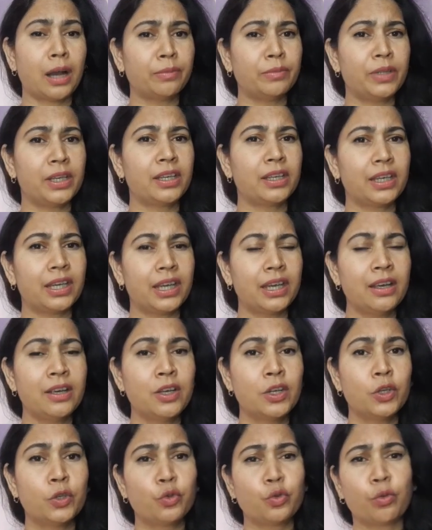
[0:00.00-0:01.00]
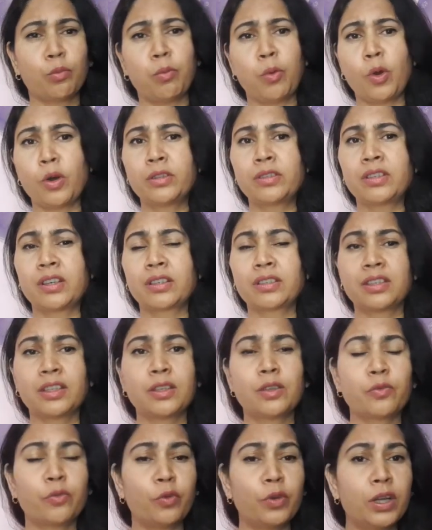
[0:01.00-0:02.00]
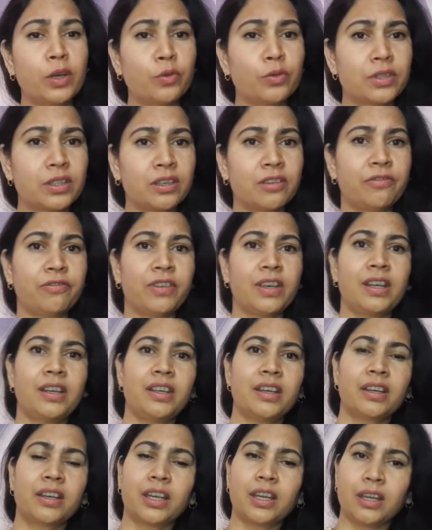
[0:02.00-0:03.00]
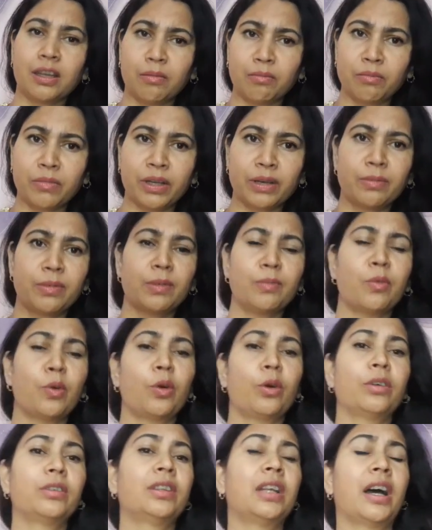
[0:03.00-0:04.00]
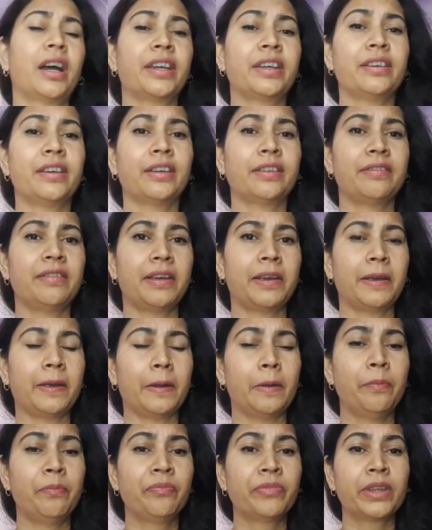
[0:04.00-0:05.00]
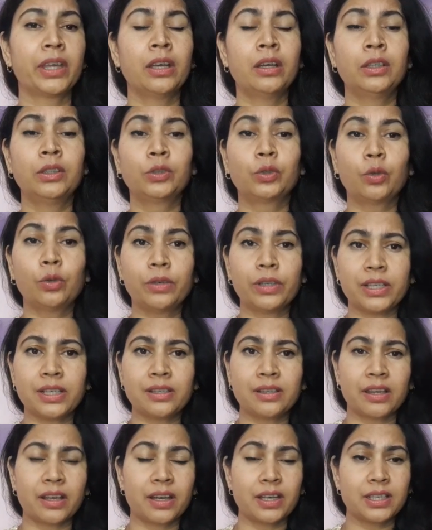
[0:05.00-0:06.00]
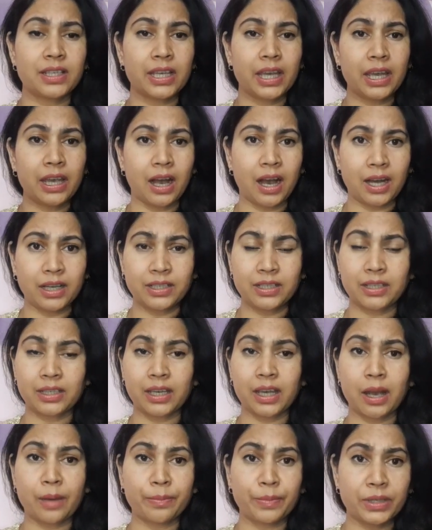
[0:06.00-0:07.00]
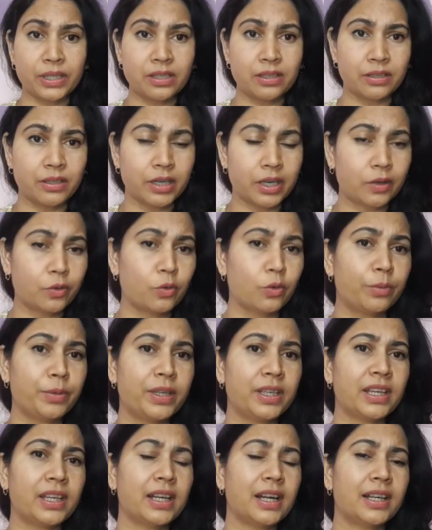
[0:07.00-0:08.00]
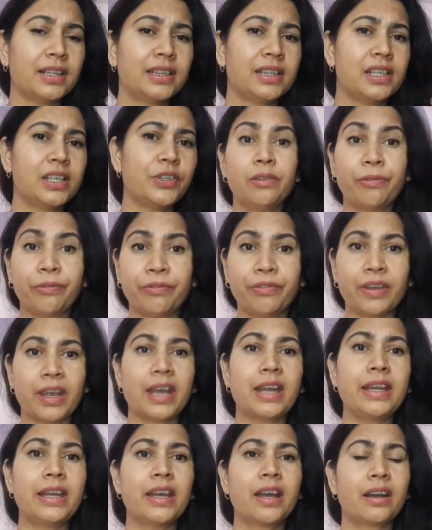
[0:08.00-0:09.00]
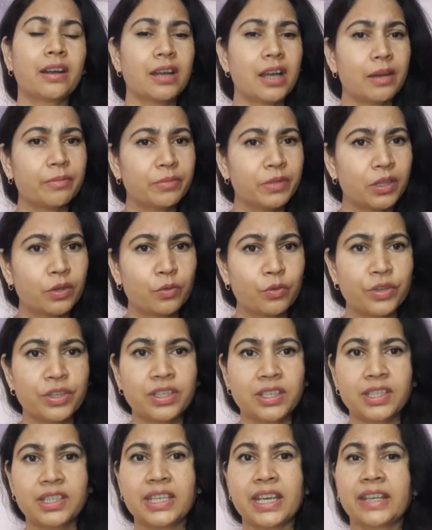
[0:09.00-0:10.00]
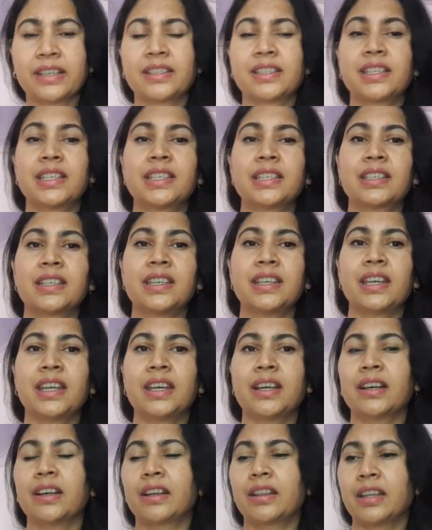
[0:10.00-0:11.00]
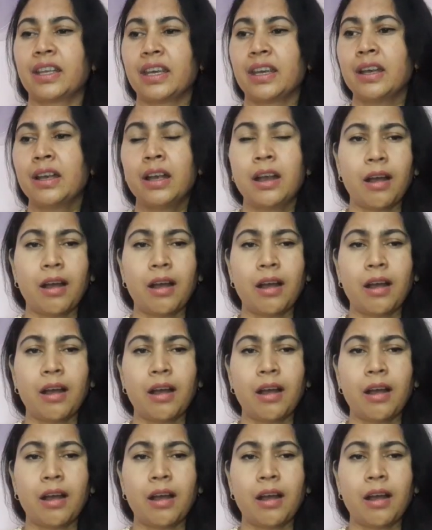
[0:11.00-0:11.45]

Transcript: आप देखिए जो बहुत सक्सेसफुल है उसके फेलियर के नंबर भी बहुत हाई रहते हैं तो इस तरह से आज से आप इस डर को भी निकाल दीजिए फेलियर नाम की कोई चीज एग्जिस्ट ही नहीं करती